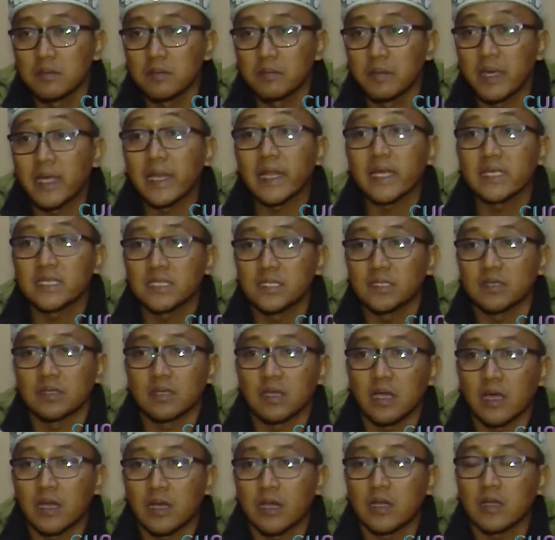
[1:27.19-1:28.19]
Beres
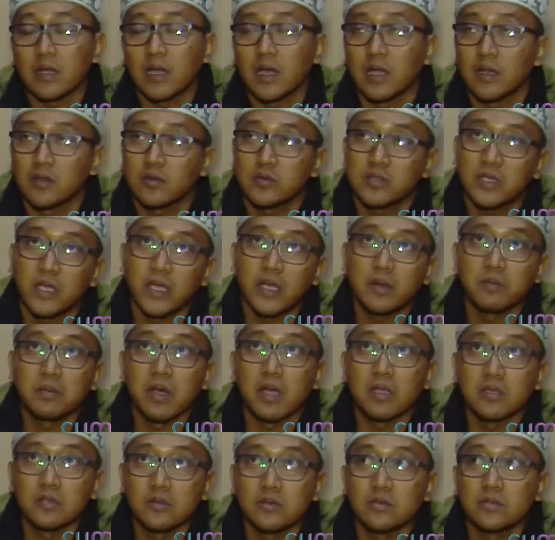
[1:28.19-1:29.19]
karena kalau saya yang
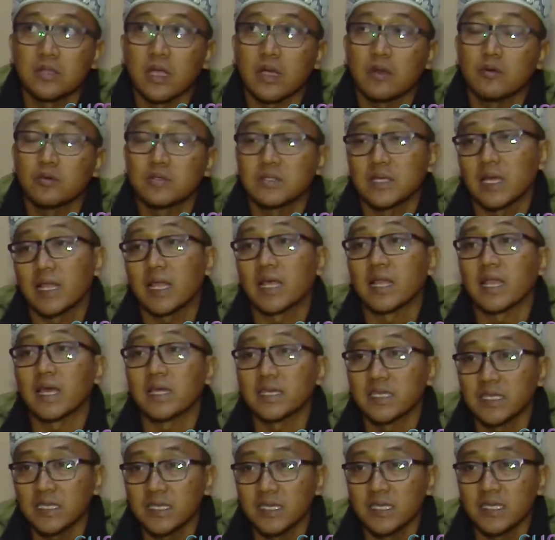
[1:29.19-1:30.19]
maju takut salah
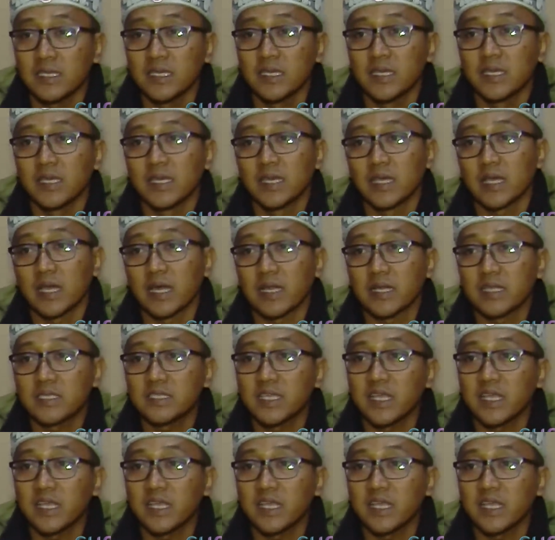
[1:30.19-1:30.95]
lagi karena